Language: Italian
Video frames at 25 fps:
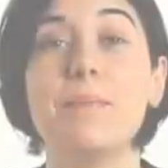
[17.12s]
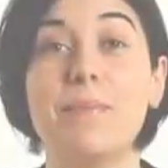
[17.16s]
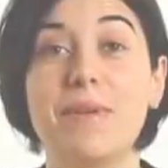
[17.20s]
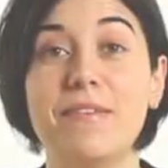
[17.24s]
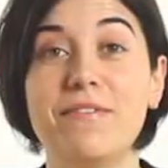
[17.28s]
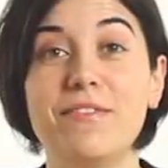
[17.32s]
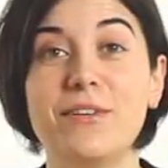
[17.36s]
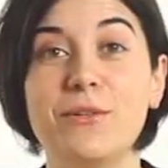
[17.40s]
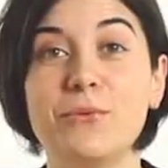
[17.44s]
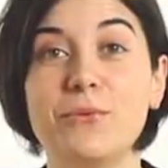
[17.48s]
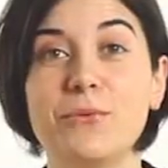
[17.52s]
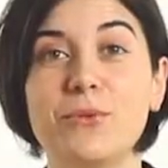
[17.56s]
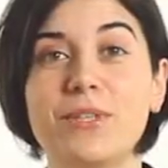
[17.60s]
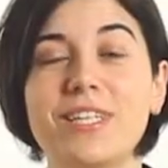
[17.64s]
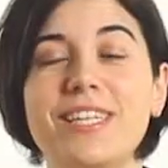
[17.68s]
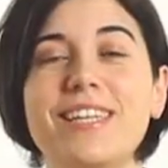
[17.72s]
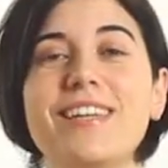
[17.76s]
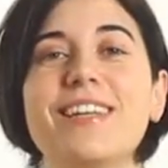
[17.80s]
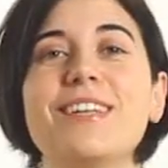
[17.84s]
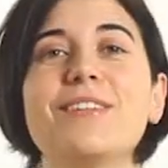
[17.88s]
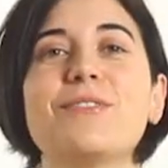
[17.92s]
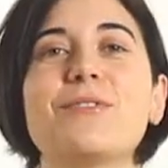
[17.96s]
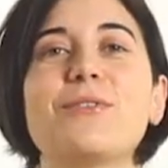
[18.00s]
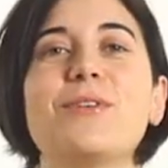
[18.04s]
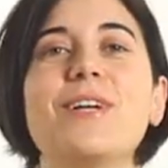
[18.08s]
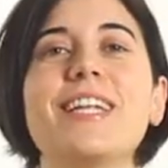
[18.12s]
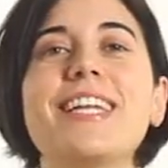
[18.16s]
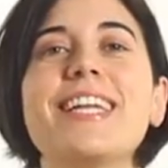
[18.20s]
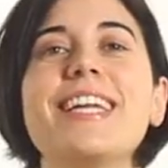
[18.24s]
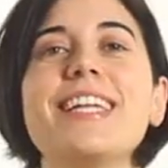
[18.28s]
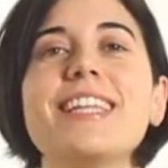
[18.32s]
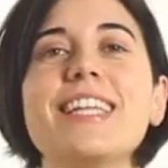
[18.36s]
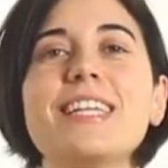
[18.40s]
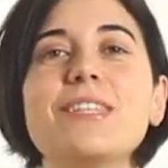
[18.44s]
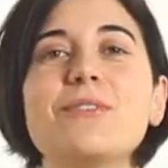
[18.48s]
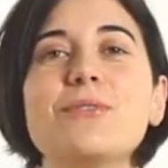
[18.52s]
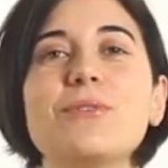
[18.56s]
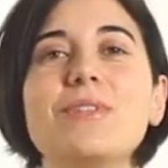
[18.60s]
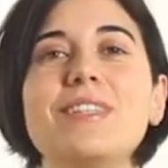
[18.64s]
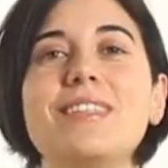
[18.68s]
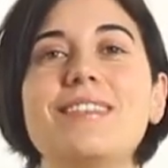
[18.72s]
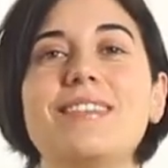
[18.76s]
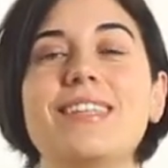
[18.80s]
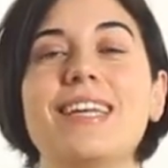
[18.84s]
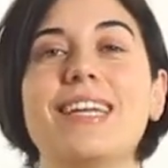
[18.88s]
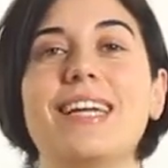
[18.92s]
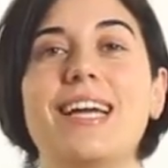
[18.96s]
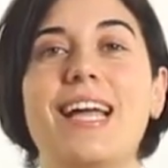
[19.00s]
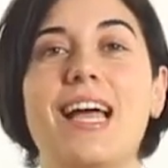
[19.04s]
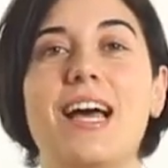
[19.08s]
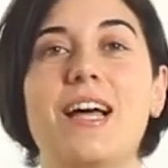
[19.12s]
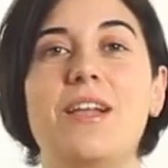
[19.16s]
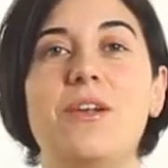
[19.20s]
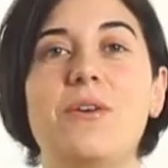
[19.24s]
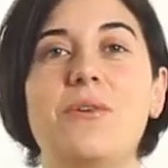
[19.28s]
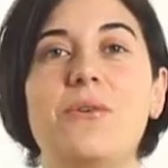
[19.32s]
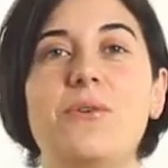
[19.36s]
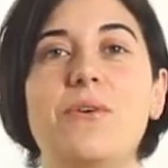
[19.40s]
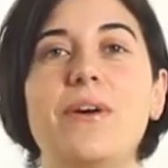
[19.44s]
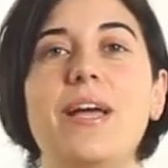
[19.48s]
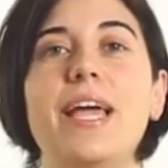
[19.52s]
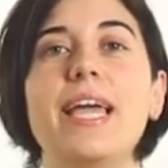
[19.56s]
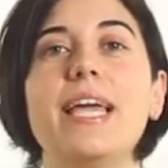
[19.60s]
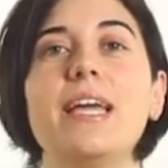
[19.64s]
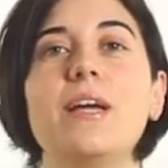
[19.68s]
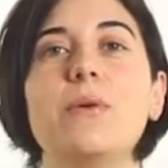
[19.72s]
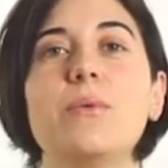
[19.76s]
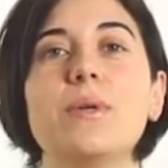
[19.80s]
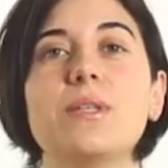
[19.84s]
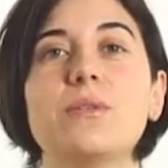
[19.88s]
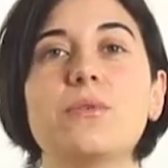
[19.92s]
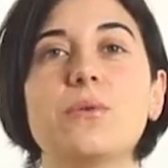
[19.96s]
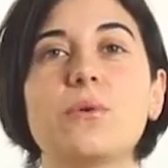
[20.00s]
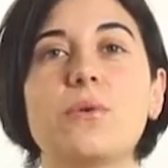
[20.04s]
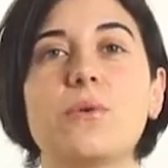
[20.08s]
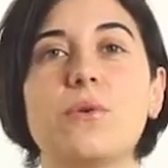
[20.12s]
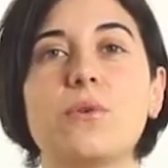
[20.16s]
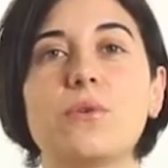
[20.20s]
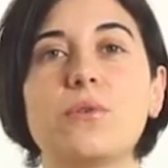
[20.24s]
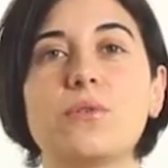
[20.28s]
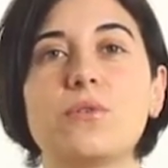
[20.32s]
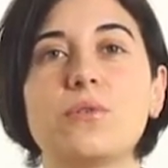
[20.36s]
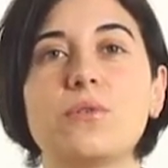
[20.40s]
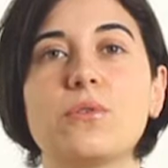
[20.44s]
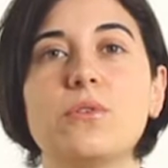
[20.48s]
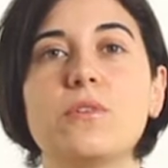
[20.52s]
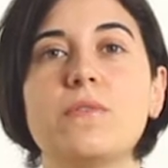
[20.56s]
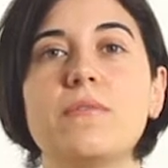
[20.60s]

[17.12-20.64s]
Benvenuti, sono l'architetto Tiziana Gallo e in questo corso